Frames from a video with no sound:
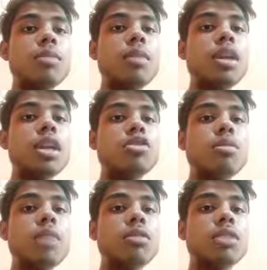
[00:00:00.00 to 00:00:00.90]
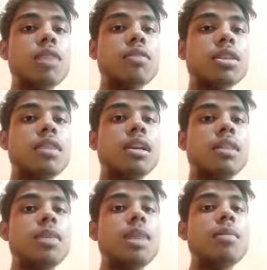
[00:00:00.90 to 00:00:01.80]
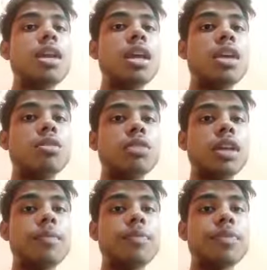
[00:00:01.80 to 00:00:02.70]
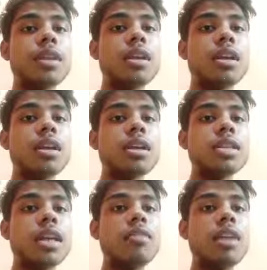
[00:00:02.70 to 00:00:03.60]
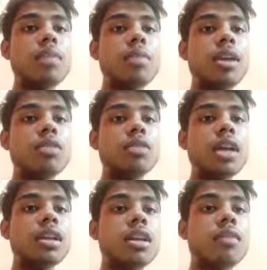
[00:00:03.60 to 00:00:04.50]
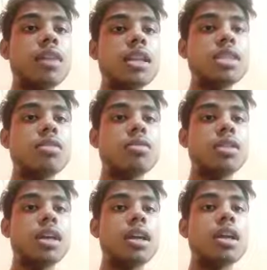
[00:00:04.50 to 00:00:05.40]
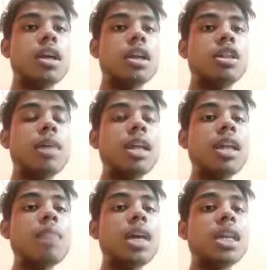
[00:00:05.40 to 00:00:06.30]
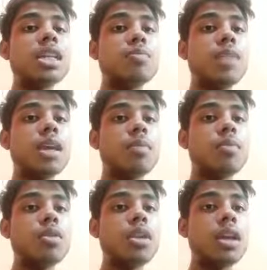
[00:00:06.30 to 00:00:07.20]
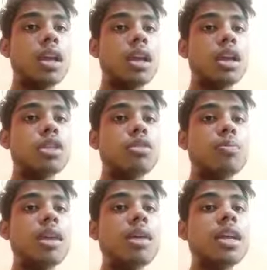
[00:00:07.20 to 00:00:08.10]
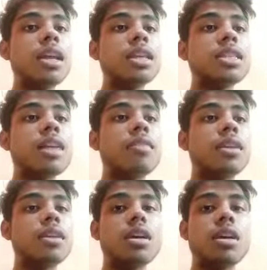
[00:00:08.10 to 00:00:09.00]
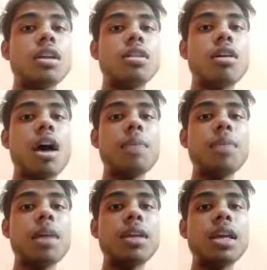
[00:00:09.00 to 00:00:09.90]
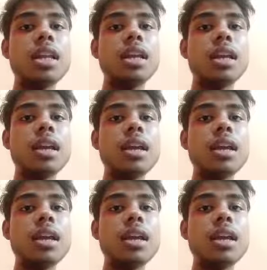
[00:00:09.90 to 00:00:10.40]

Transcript: ये जो हमारा होता है फर्स्ट वाला टर्म ये हमारा ए होता है सेकंड वाला बी होता है एंड थर्ड वाला सी होता है तो हमारा क्या है माइनस बी अपॉन ए तो बी हमारा क्या सेवन तो आप यहाँ पर क्या लिखेंगे